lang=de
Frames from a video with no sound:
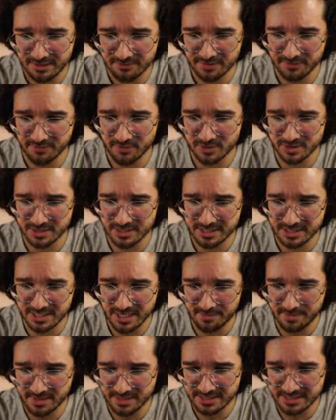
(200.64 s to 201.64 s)
Wenn wir uns hier
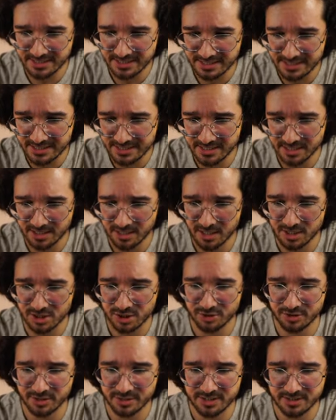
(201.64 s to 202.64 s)
die MACD-Linien
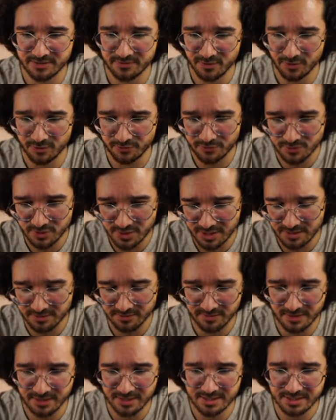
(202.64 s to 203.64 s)
anschauen, dann sehen wir auf jeden
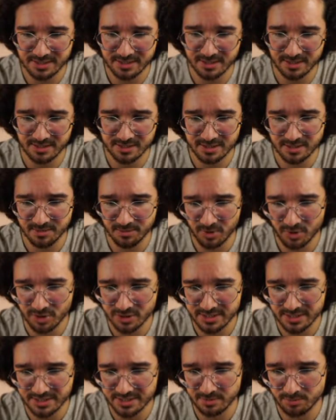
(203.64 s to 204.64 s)
Fall, dass das Ganze immer noch
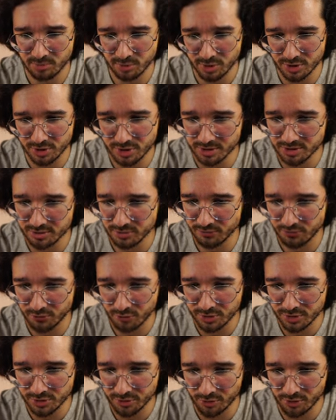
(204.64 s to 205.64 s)
sehr, sehr bullisch ist,
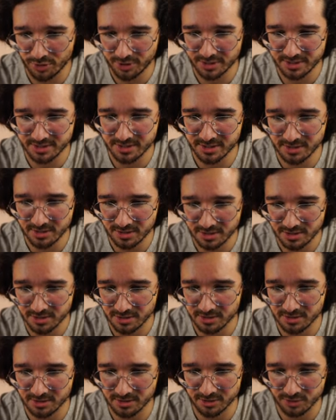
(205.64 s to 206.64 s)
obwohl die Earnings nicht
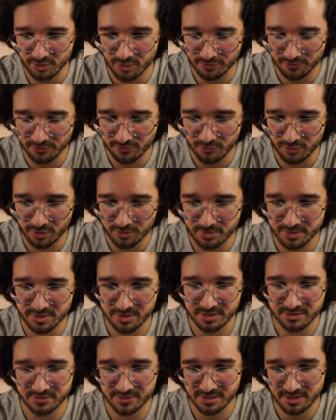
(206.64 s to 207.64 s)
äh, getroffen wurden
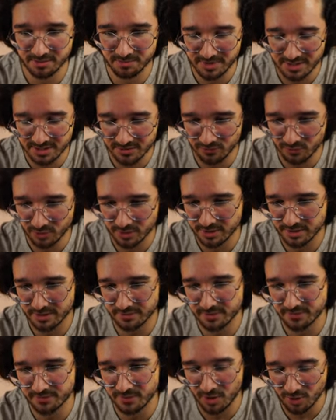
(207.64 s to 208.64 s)
bzw. gemisst wurden. Da
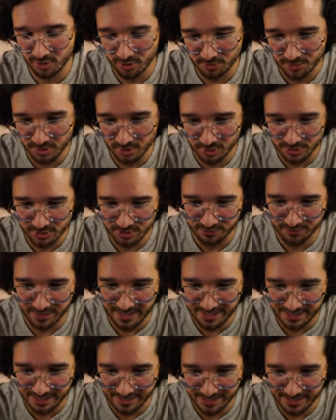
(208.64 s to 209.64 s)
werden wir auch nochmal kurz drauf
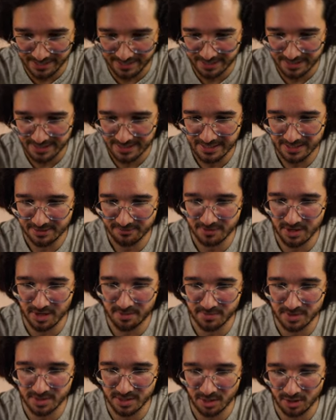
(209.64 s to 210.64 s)
eingehen. Wir
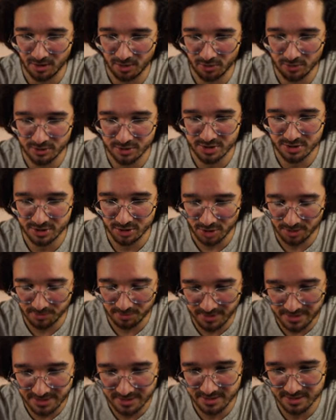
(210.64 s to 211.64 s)
haben hier auch einen
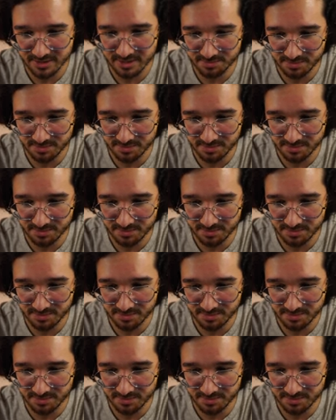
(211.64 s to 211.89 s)
Stock-Split